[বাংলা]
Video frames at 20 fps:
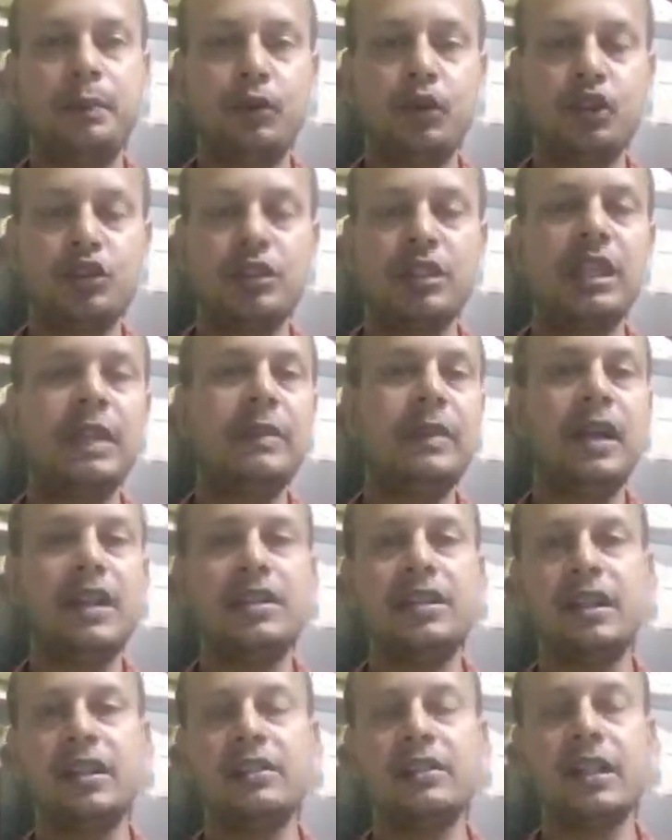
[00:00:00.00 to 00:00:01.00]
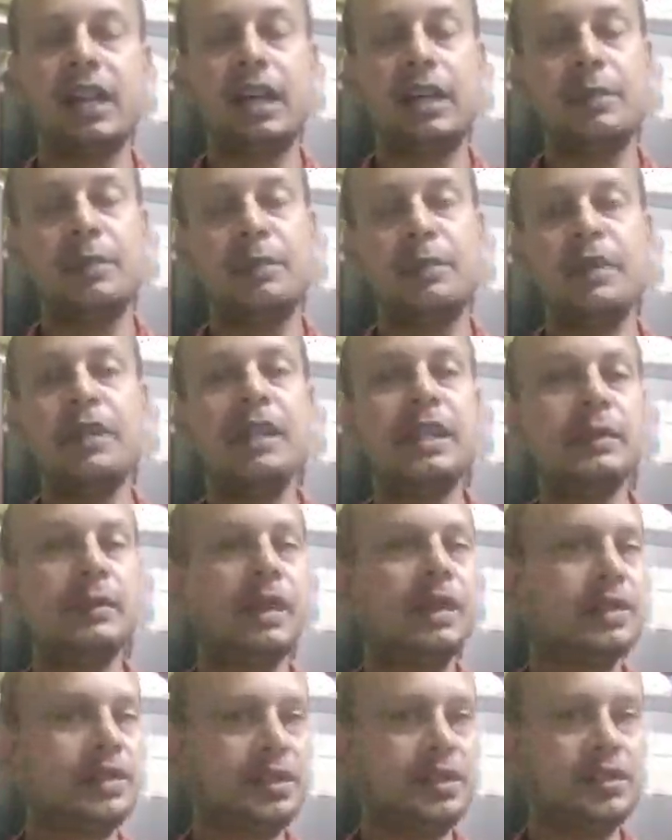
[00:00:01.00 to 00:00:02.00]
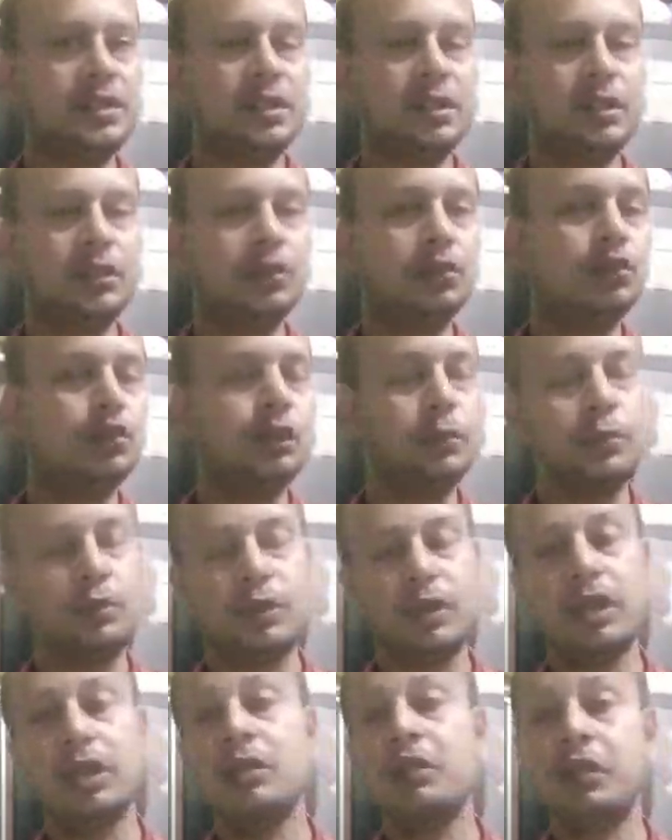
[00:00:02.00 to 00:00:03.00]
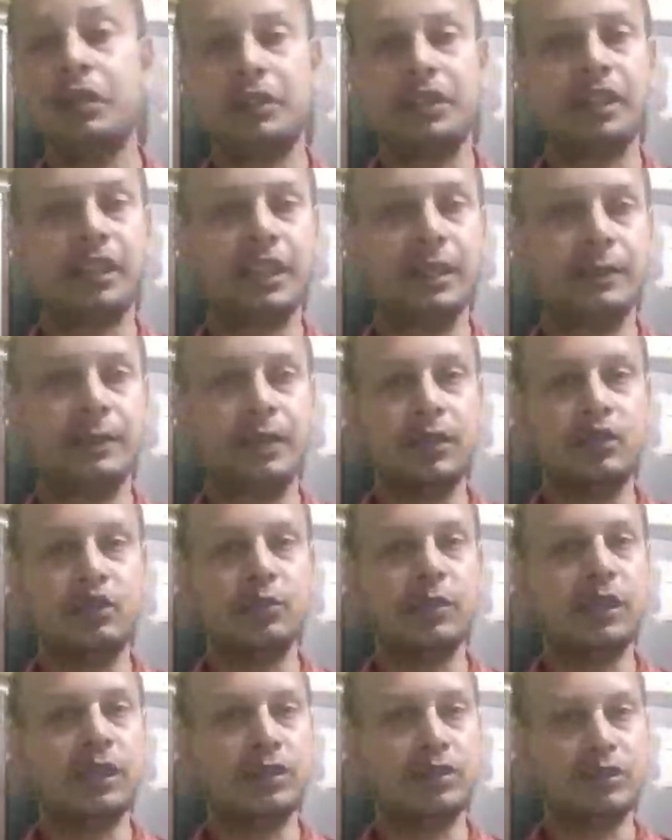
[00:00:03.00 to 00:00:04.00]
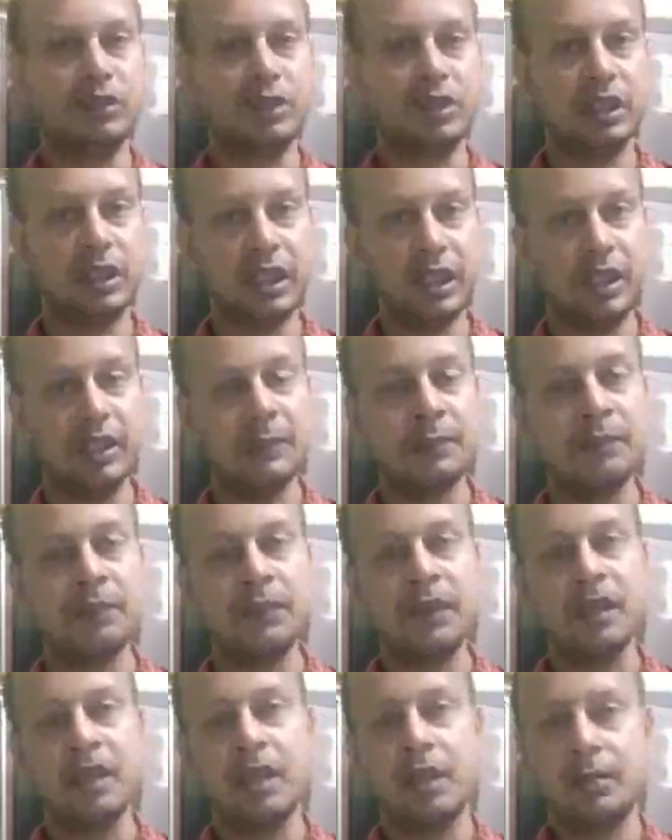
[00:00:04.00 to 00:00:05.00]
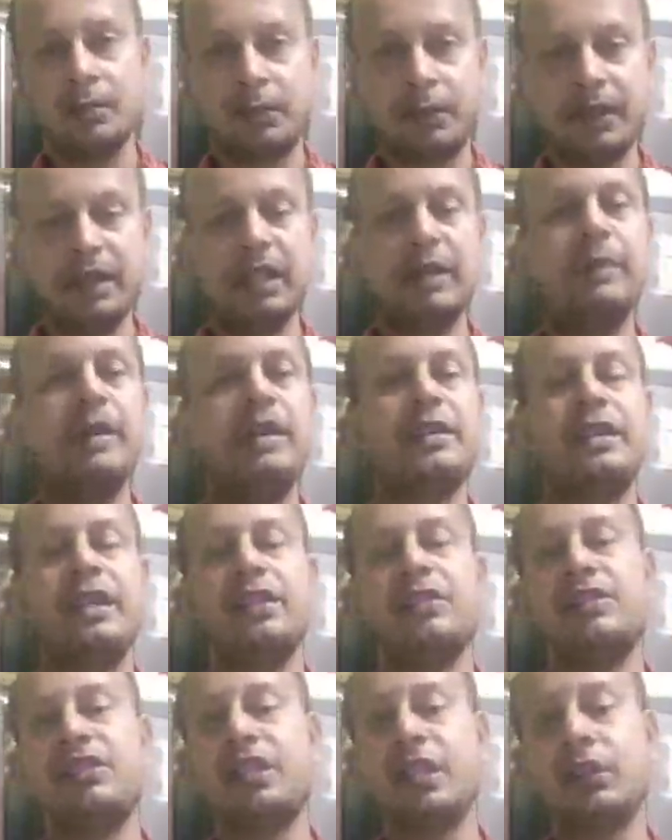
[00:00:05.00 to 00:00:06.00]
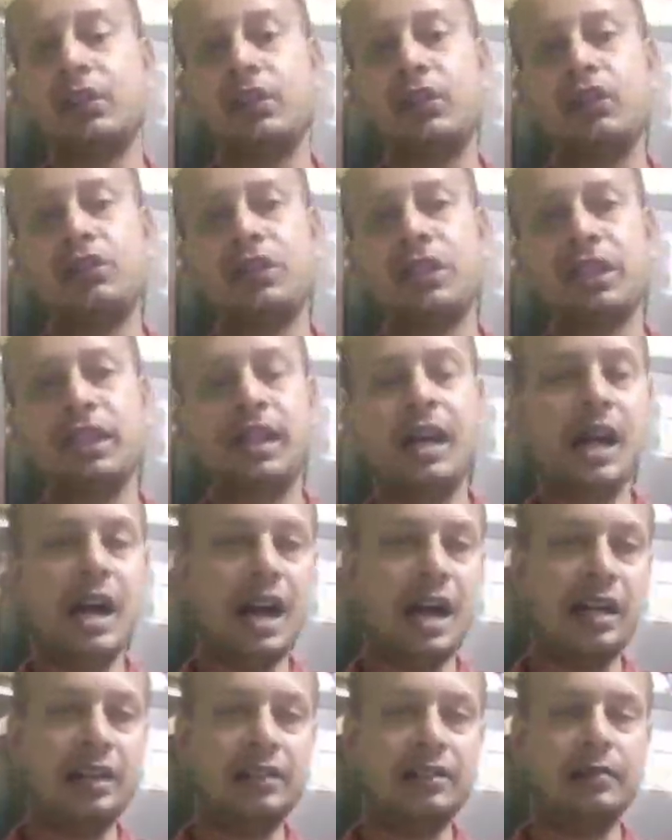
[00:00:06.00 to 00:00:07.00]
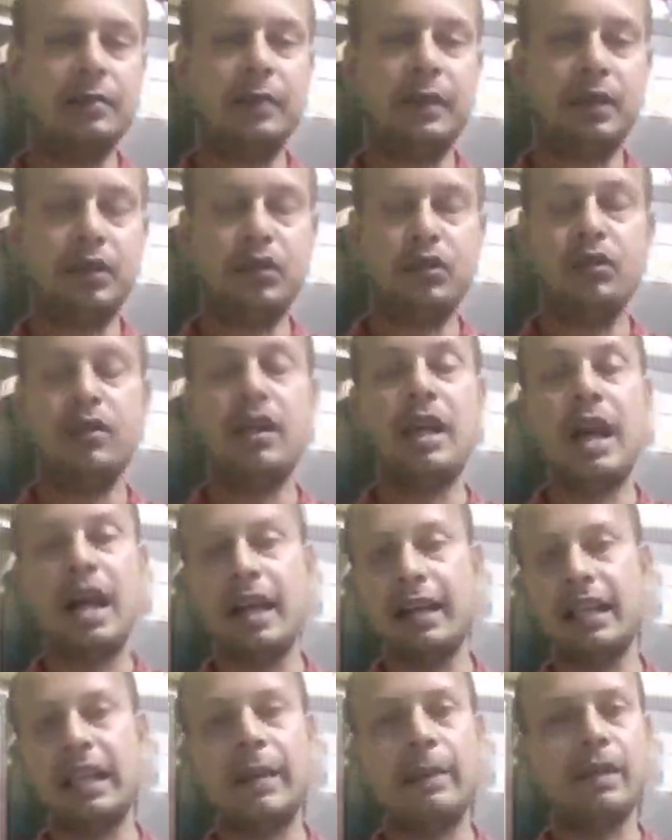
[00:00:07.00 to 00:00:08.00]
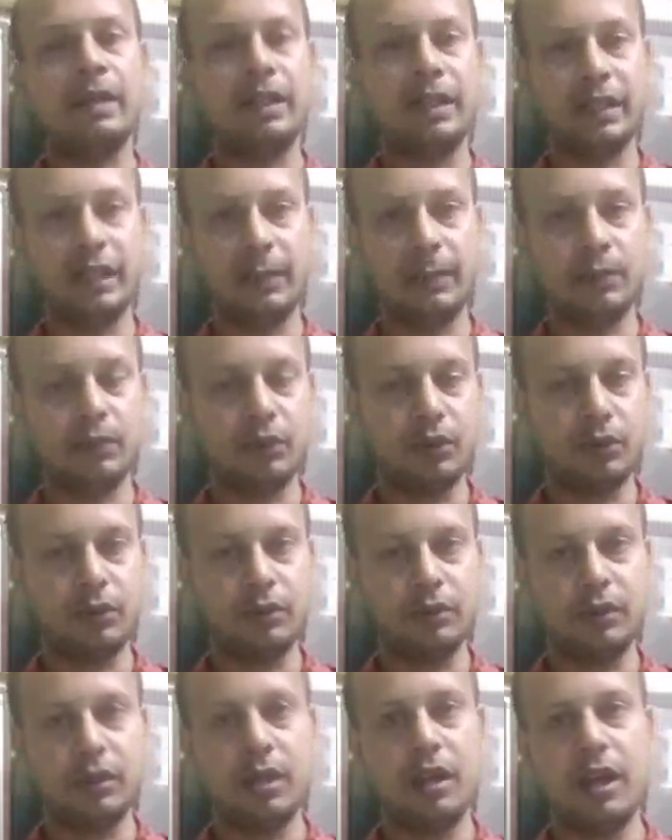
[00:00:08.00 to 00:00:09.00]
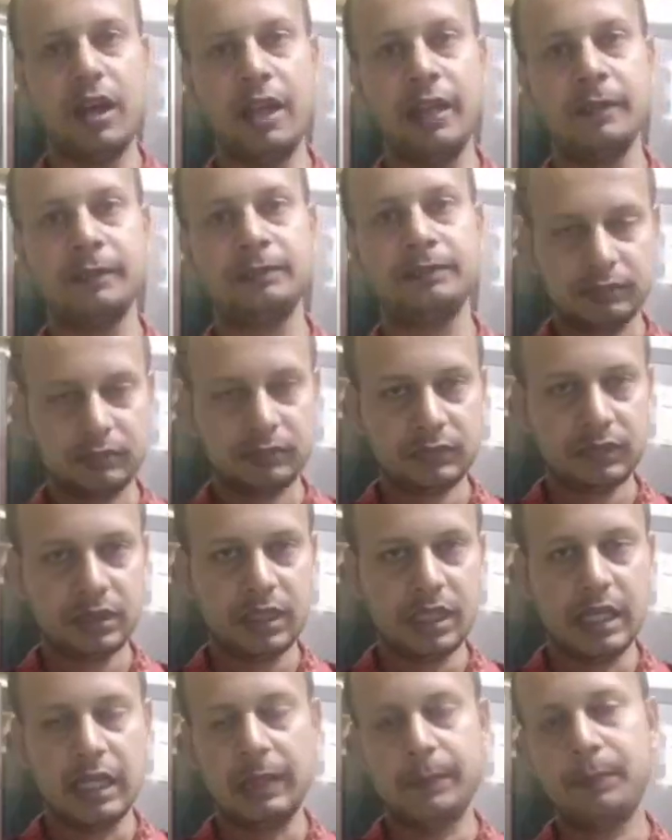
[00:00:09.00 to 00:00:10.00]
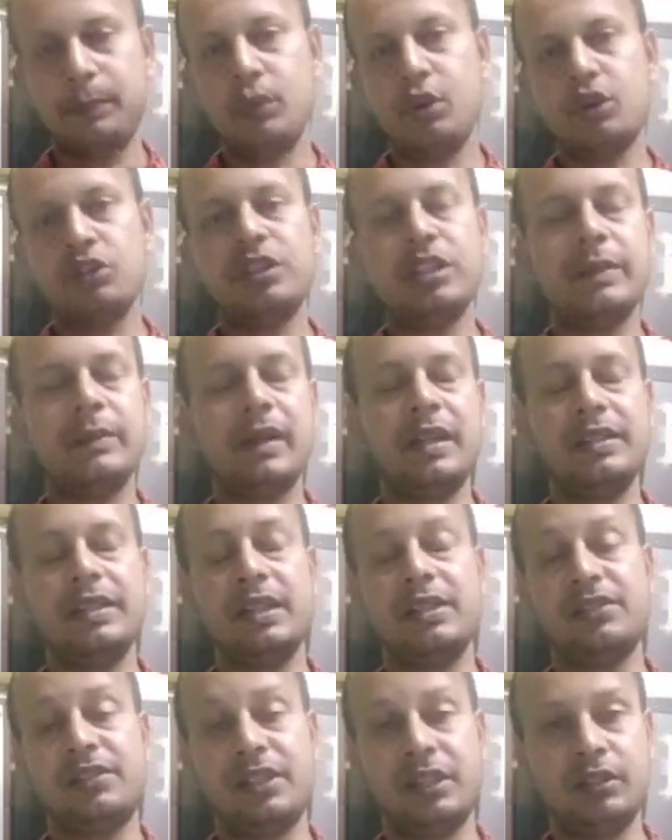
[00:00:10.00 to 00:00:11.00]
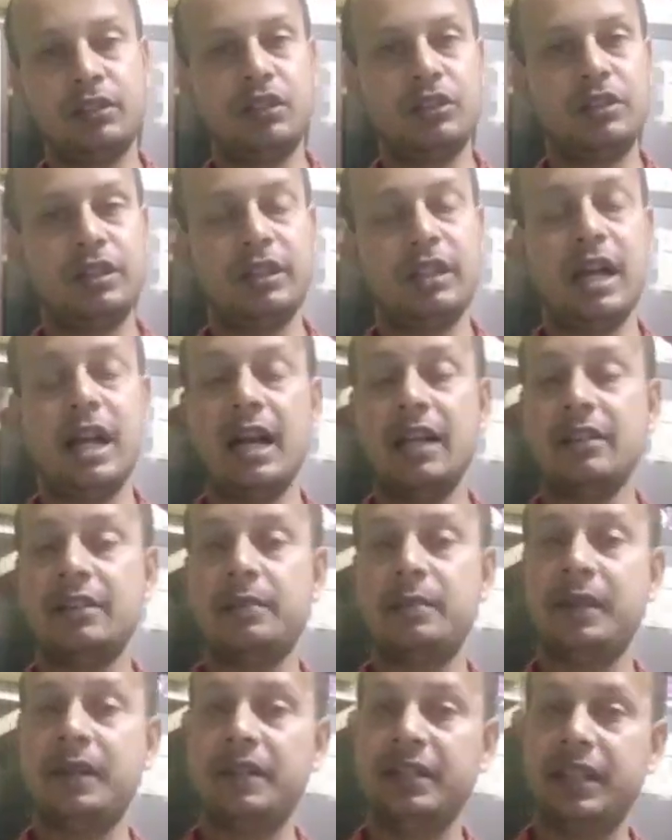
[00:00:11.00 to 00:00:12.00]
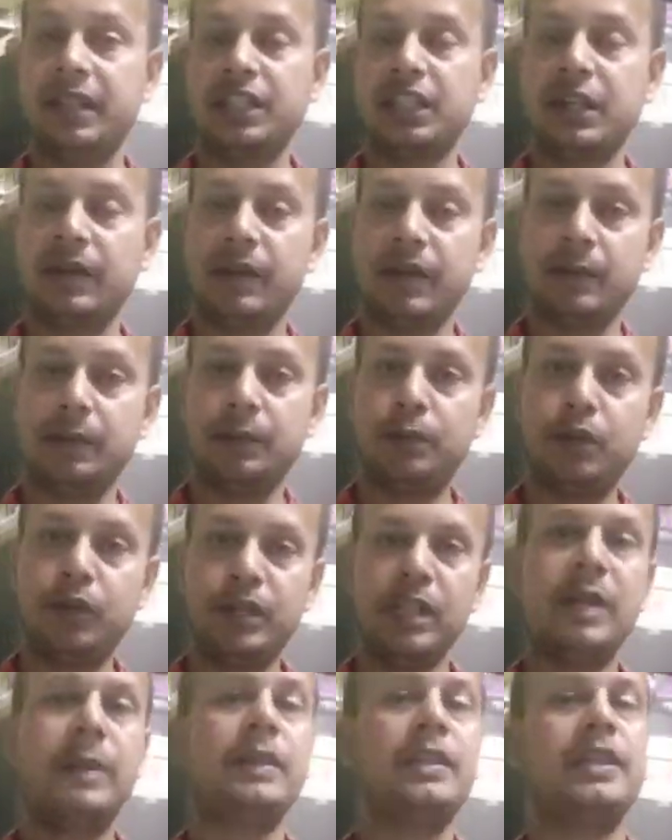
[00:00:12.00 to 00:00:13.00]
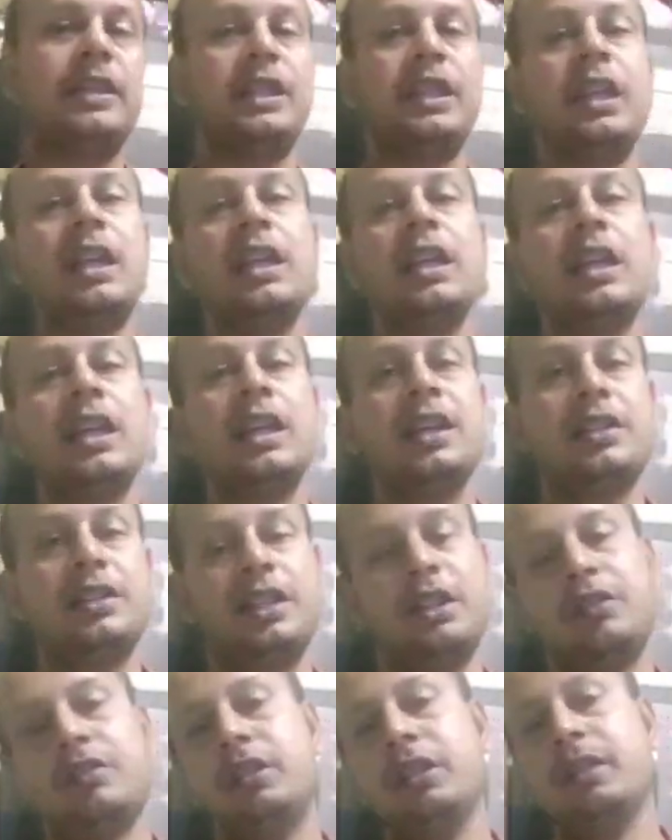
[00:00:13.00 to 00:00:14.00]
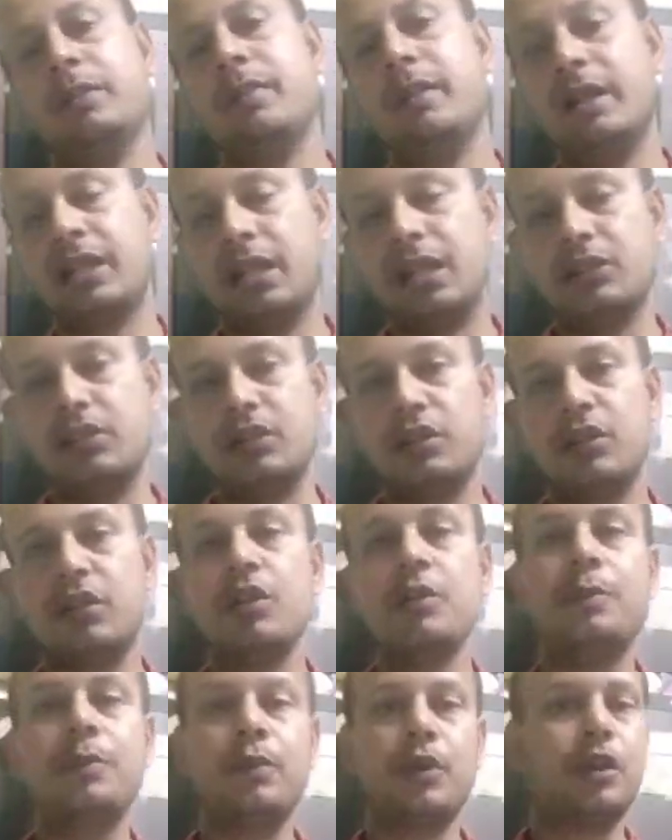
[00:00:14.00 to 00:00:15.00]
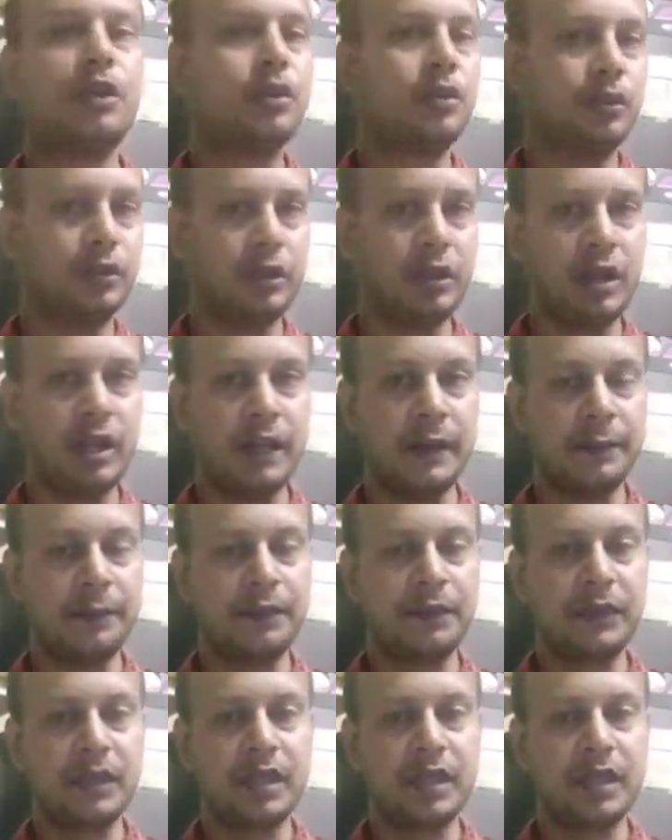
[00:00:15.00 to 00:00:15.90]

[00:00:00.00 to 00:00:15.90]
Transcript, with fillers: পোস্ট এমার্জেন্স আর প্রি এমার্জেন্স দুই প্রকার হয়ে থাকে আপনারা খুব ভালো করে জানেন প্রি এমার্জেন্স যেগুলো হচ্ছে ঘাস বেরোনোর আগে আমাদেরকে প্রয়োগ করতে হয় আর পোস্ট এমার্জেন্স যেগুলো হচ্ছে ঘাস বেরিয়ে যাওয়ার পরে আমাদেরকে সেগুলোকে মারার জন্য প্রয়োগ করতে হয়